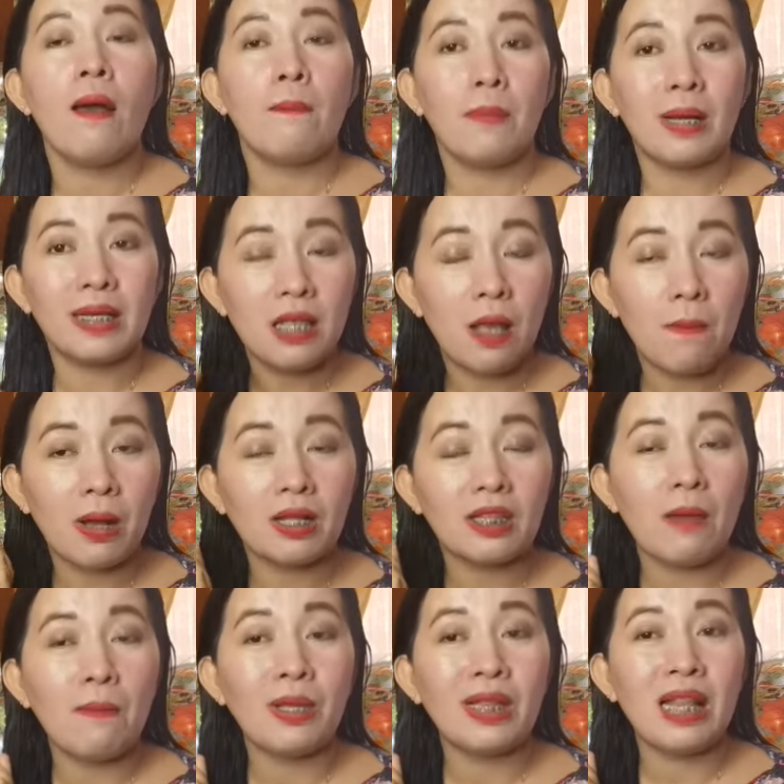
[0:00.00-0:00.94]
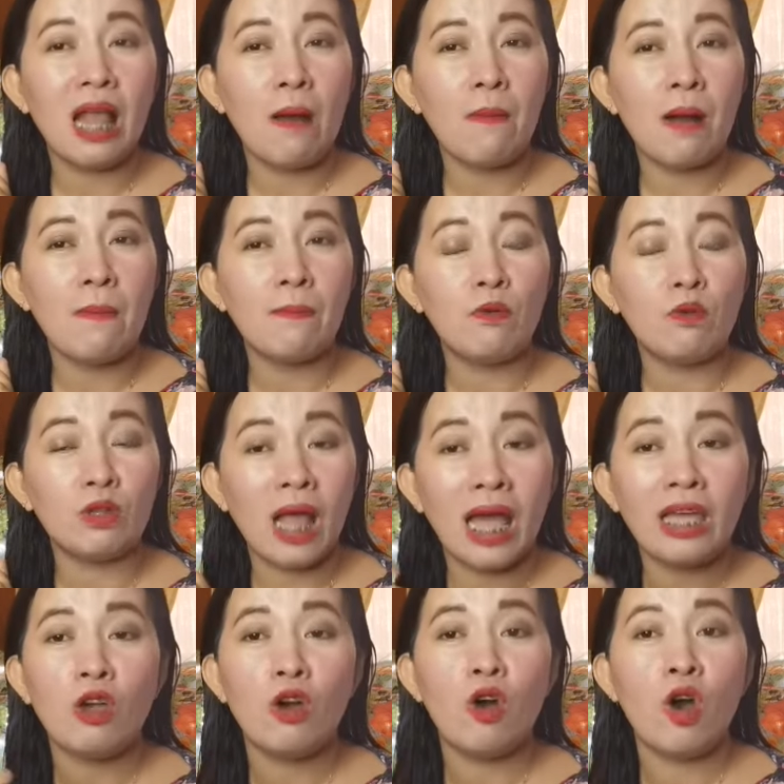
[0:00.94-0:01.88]
Basta magdamit lamang po
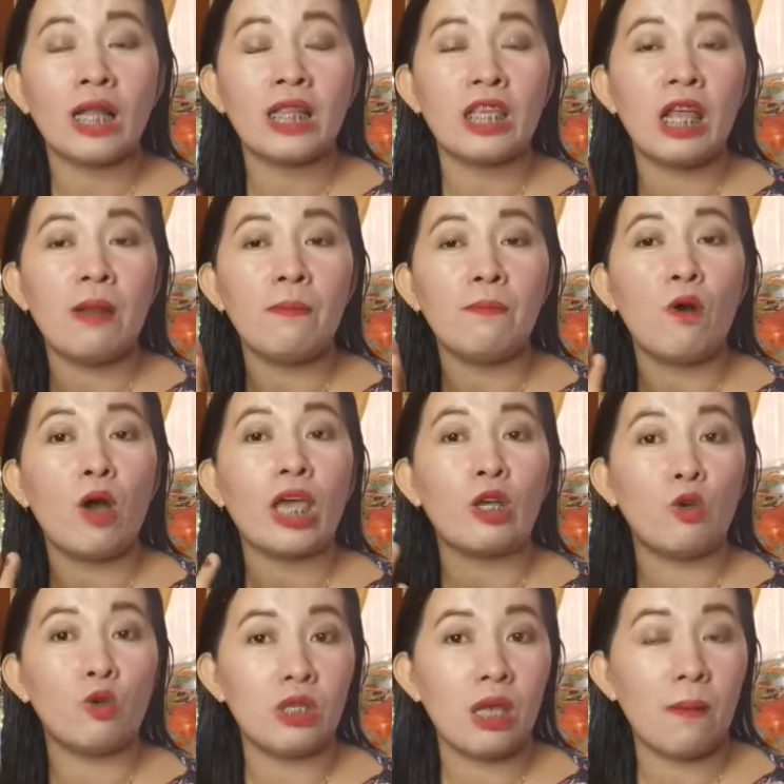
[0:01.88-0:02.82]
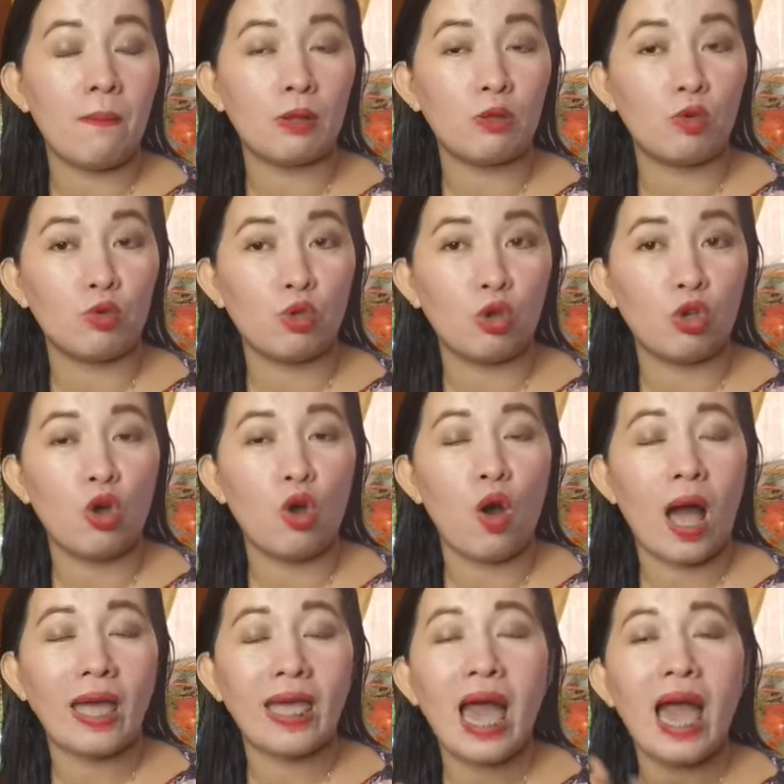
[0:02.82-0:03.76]
tayo at yan po ay kusang
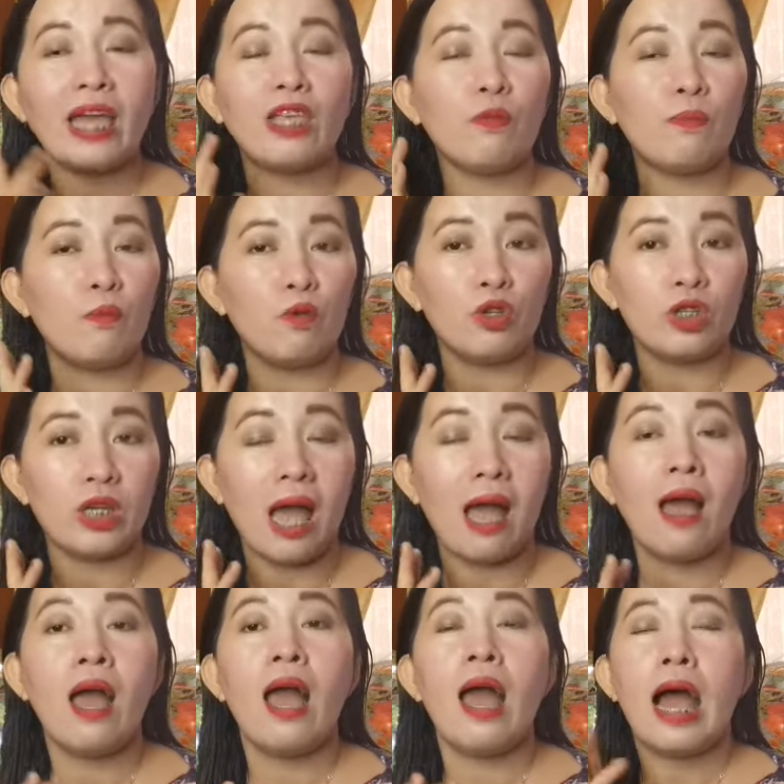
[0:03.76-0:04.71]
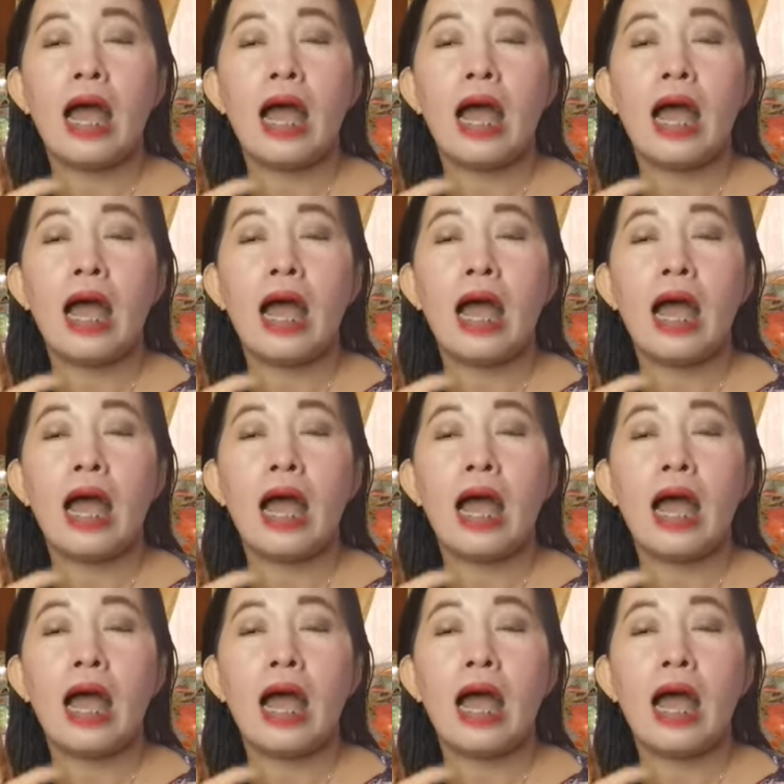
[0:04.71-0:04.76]
matutuyo. Hayaan niyo po siya.